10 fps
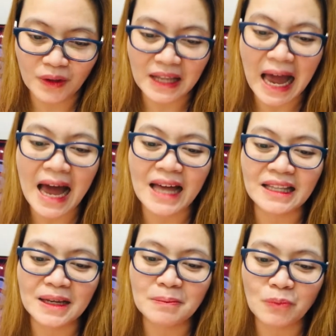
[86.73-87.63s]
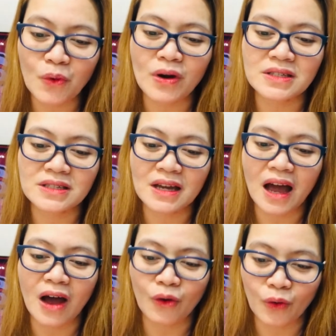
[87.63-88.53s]
Naaning po kasi
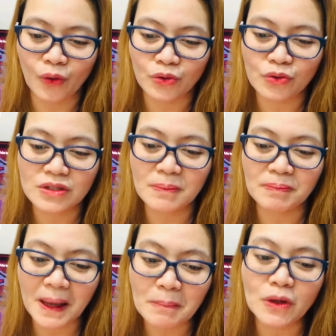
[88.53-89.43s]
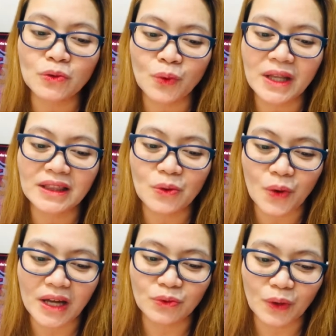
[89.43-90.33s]
ako, noong September
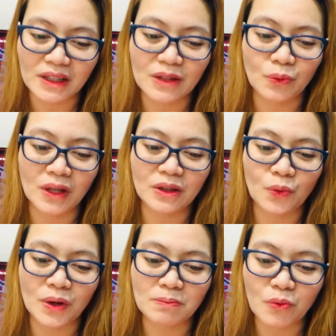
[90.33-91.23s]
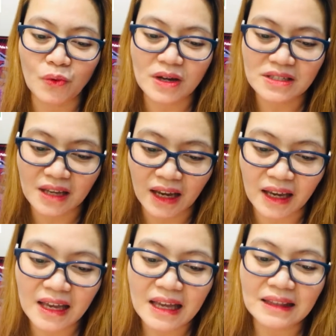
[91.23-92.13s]
21, 2021 po kasi,
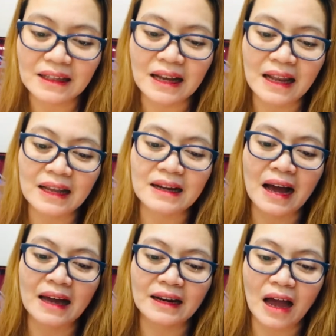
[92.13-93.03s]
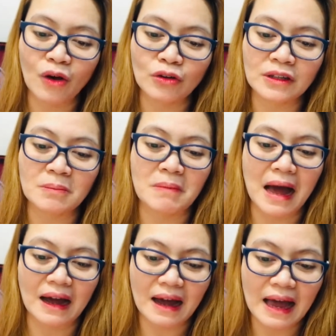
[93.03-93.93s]
naglalagari ako ng
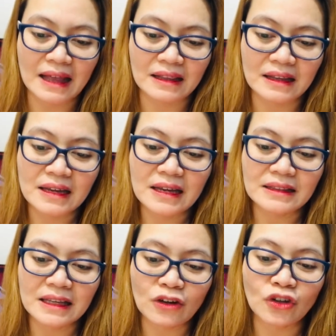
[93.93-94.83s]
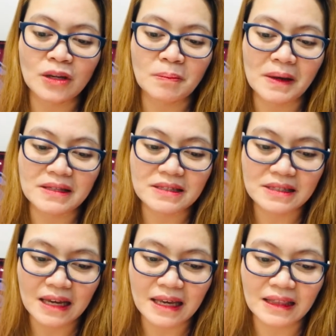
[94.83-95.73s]
bakal. Di ko
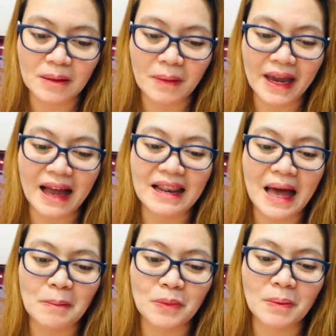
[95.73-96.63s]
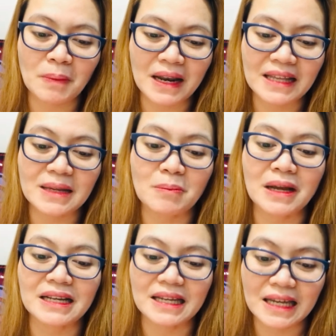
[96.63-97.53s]
napansin na may alambre pala na
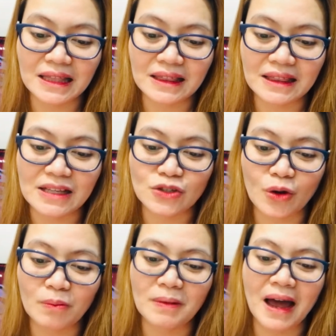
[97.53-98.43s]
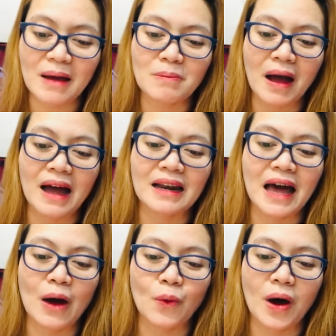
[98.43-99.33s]
maliit na sobrang
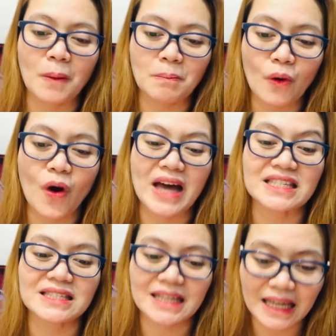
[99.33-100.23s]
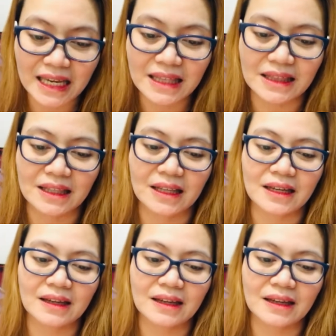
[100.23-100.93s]
makalawang po, as in.